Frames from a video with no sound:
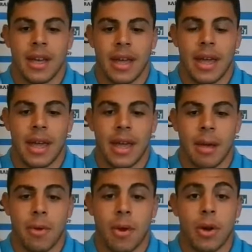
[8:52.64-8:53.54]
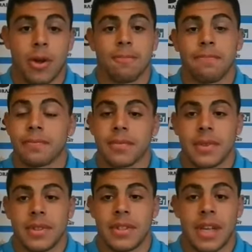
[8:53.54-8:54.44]
Eh, pero bueno,
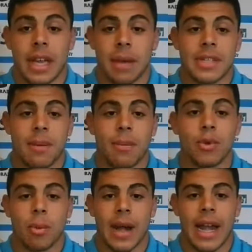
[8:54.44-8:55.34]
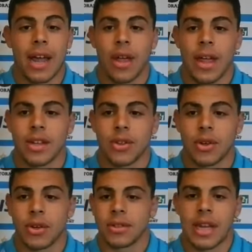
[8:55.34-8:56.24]
sé que pisa mucho para el lado de
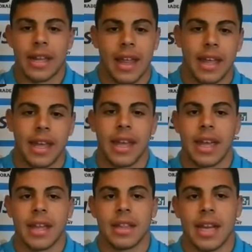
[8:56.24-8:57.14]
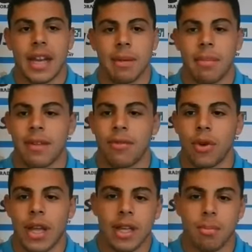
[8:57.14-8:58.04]
adentro, trata de, tirarte para
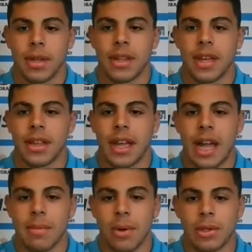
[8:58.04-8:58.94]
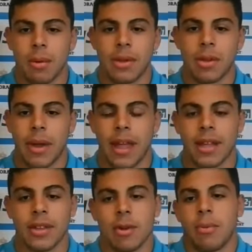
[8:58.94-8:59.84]
afuera y después te cambia a último momento para
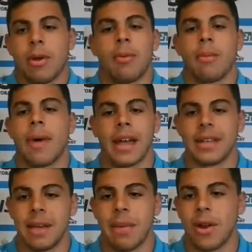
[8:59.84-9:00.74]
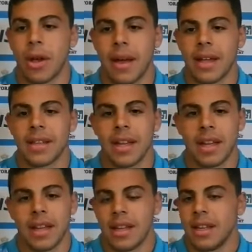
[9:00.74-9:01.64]
adentro, pero por más que sepa lo que va a
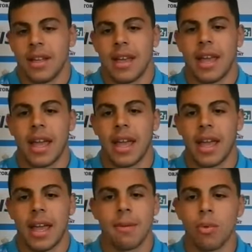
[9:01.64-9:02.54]
hacer, eh, es